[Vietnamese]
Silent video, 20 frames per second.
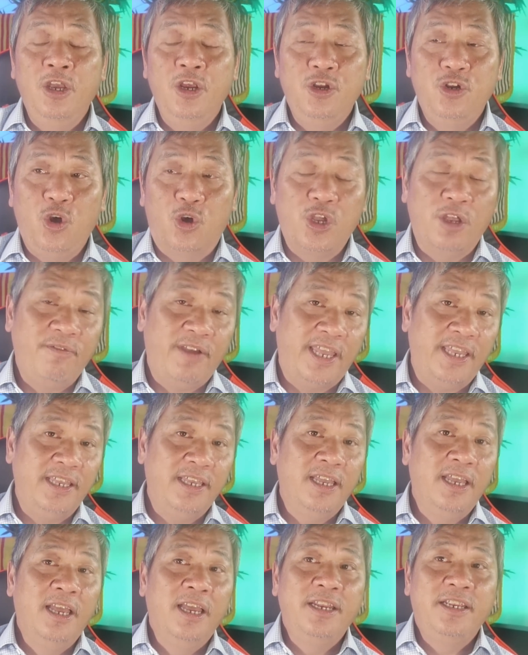Rồi quý vị,
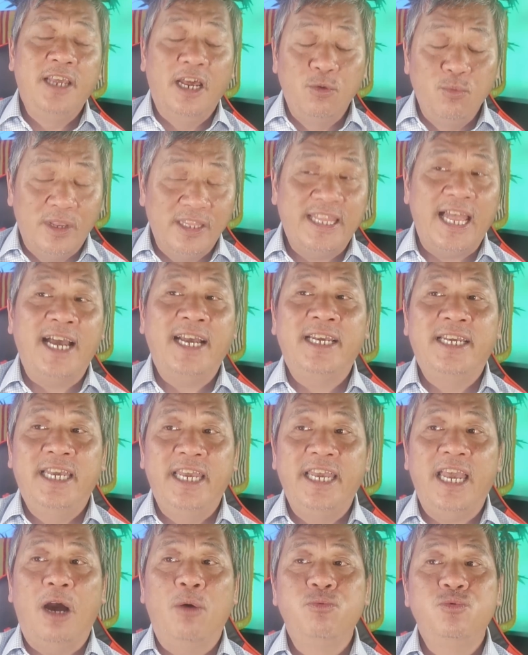trên nguyên tắc
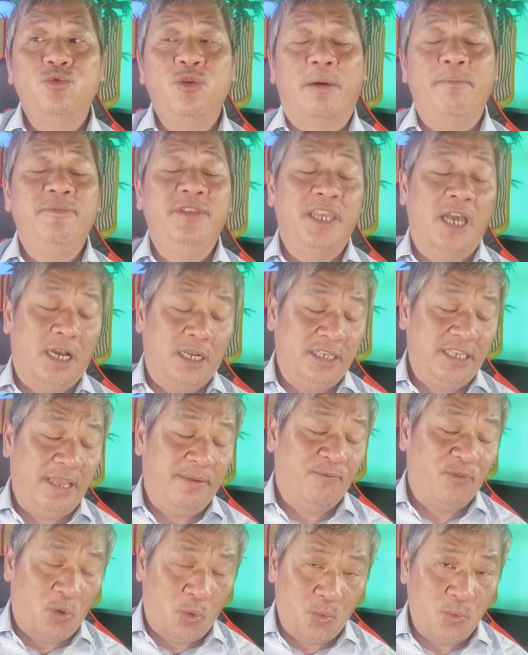khi ông Trump nhận nhiệm
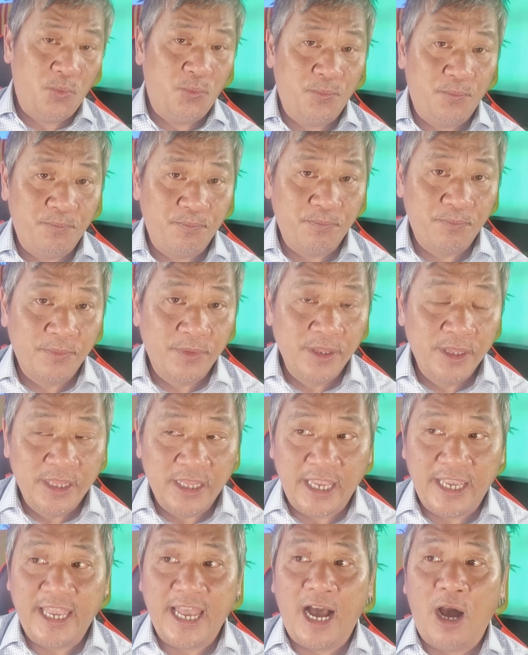vụ
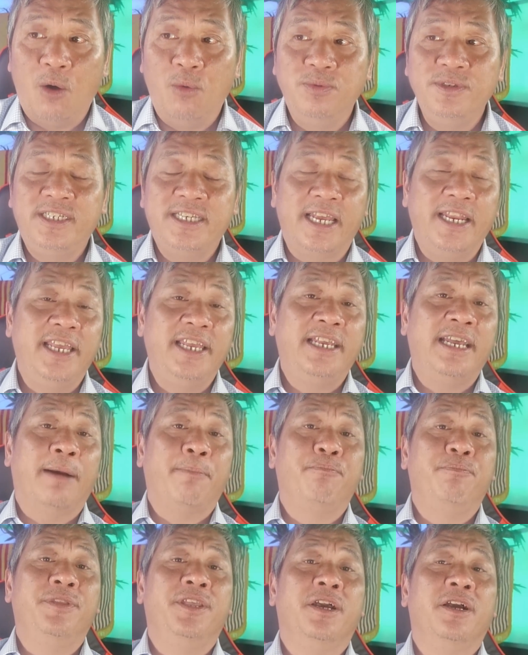thì ông sẽ đi gặp
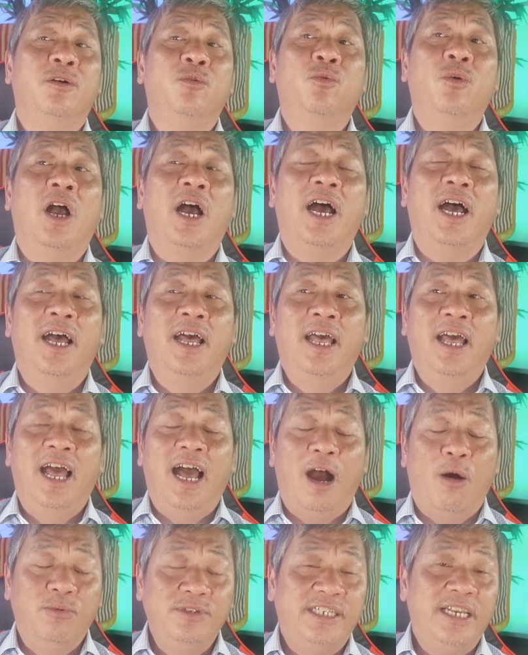những à,
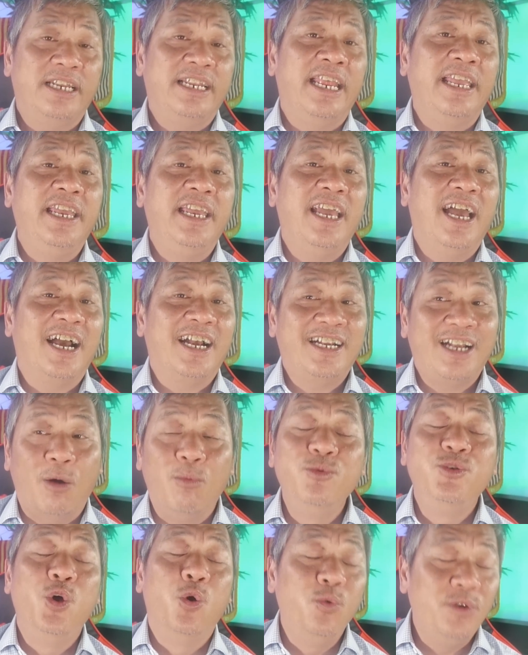ông sẽ đi à,
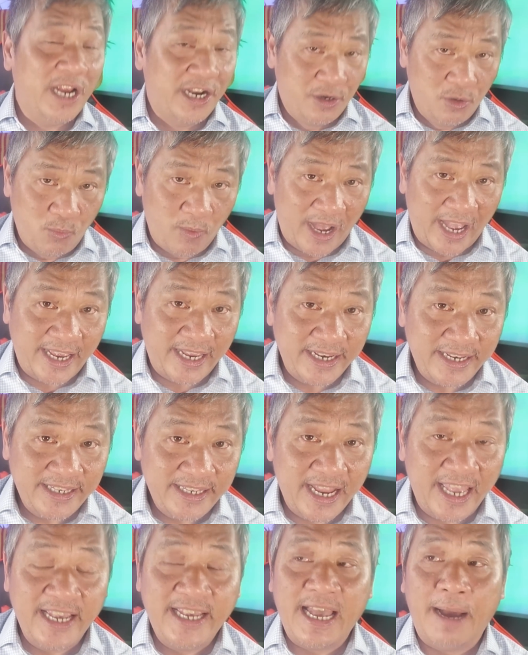công du ra nước ngoài
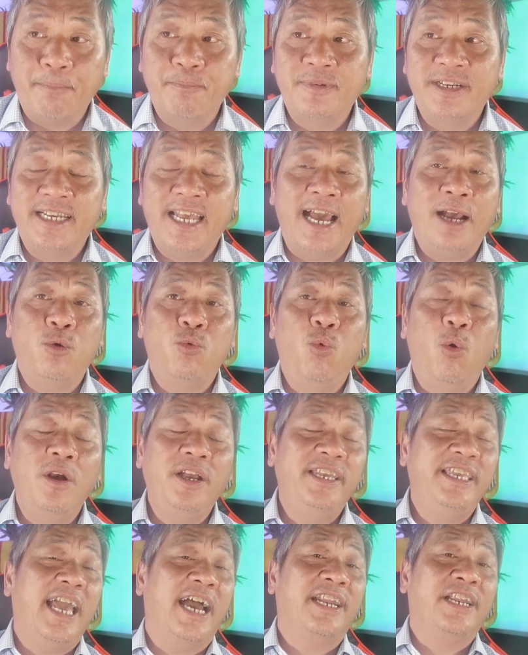để gặp các quốc
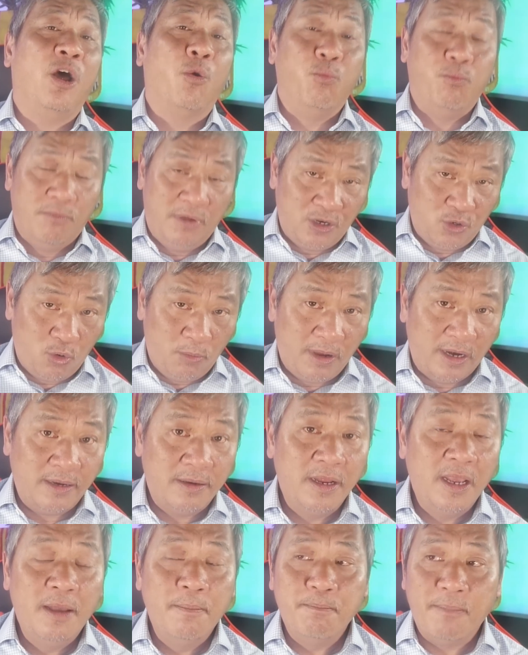gia đồng minh của mình
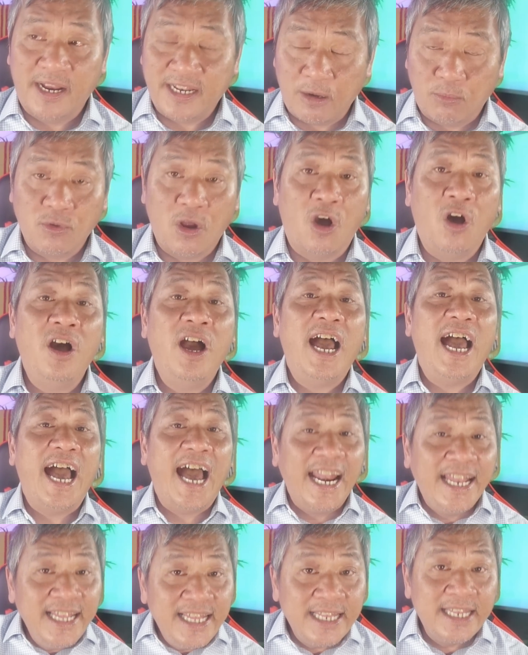mà trong đó
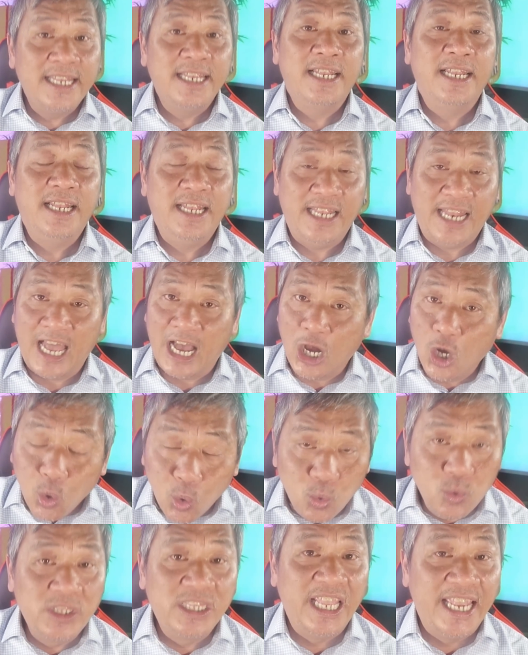Anh là
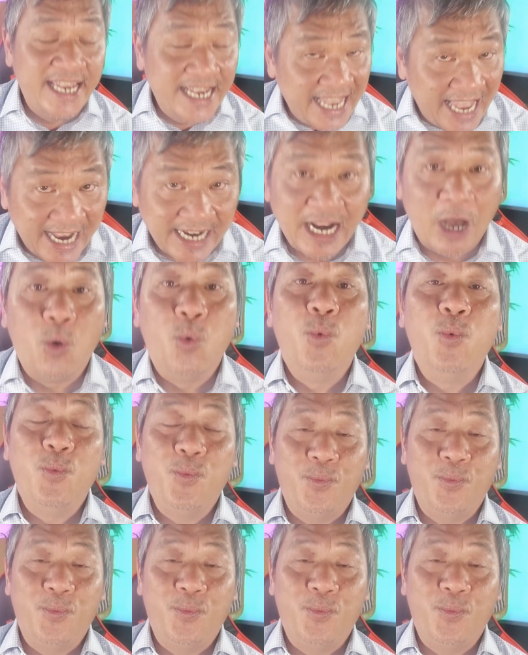ưu tiên hàng đầu.